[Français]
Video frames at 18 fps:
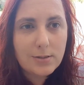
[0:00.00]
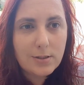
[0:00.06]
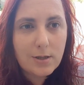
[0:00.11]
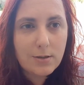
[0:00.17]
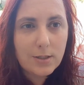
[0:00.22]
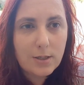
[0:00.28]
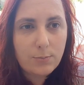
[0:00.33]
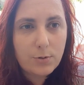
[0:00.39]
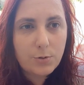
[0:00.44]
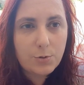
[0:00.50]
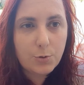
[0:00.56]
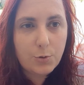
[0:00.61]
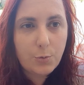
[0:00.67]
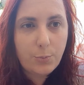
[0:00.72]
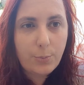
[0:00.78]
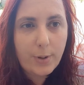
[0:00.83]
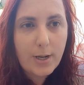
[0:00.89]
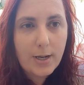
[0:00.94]
c'est un habitué
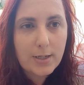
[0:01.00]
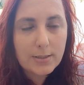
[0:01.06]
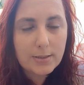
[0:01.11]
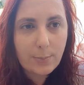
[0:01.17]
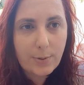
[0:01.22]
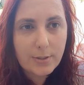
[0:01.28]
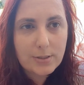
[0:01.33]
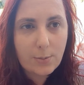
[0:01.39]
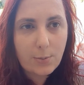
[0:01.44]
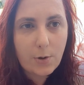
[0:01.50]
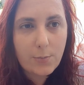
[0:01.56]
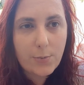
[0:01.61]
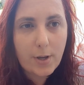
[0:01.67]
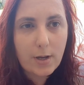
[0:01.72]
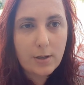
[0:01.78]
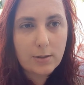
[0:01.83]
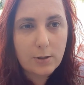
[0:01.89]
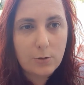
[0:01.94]
du parc, c'est pas sa
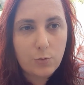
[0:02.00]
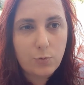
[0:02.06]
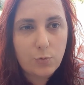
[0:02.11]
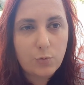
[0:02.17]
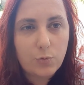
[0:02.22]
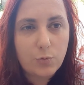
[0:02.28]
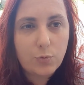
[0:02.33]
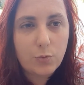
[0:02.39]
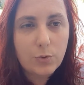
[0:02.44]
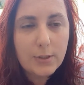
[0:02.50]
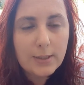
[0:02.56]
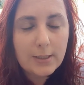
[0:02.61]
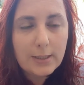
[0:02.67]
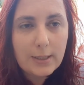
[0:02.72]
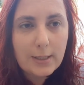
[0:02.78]
première année du tout.